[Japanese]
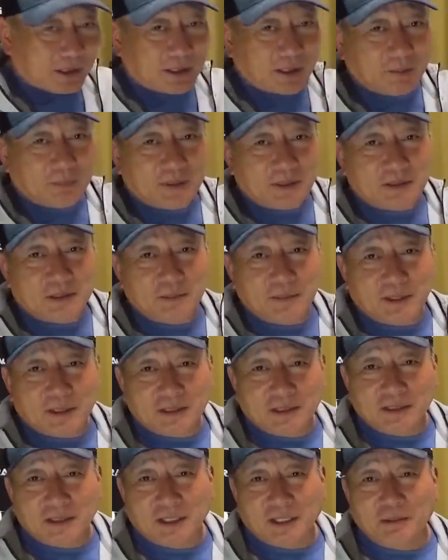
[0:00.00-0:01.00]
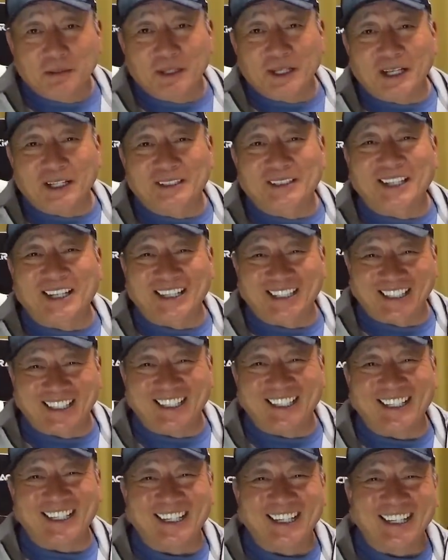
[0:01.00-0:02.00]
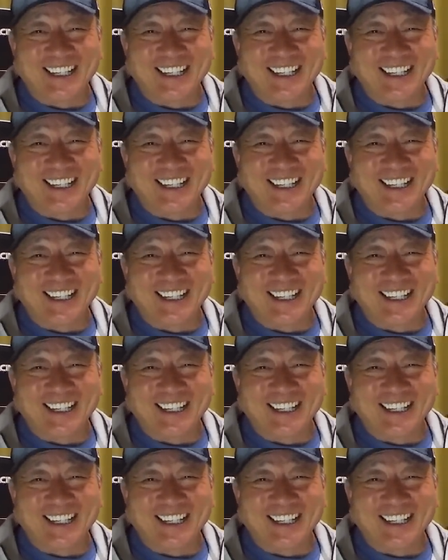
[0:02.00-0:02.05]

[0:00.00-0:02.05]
がやっぱ素晴らしいゲームだった